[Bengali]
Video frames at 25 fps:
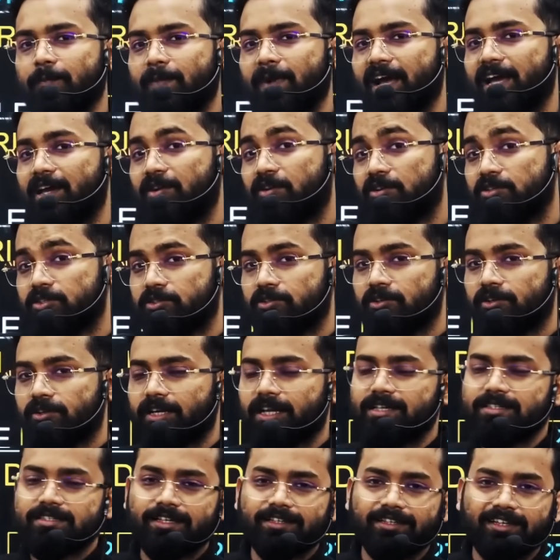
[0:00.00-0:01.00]
বায়োলজিরও
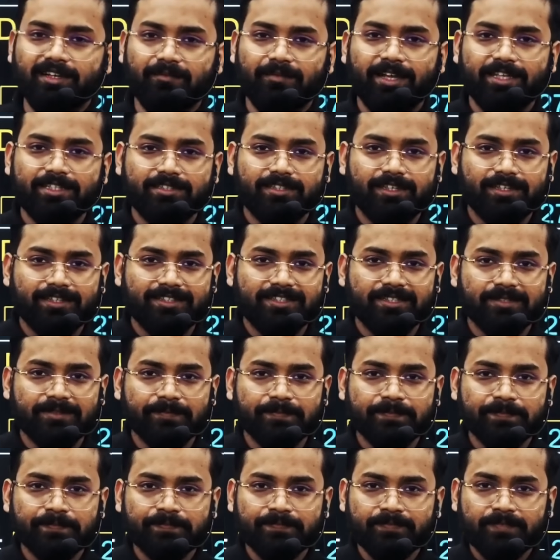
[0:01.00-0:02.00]
ক্লাস এইটের ব্যাচ থাকছে
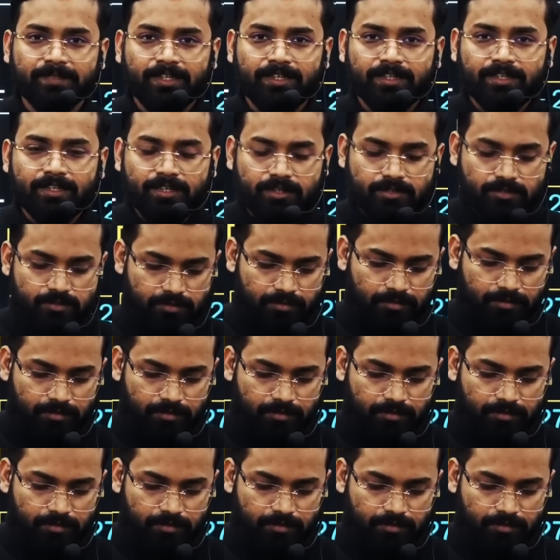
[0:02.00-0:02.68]
সো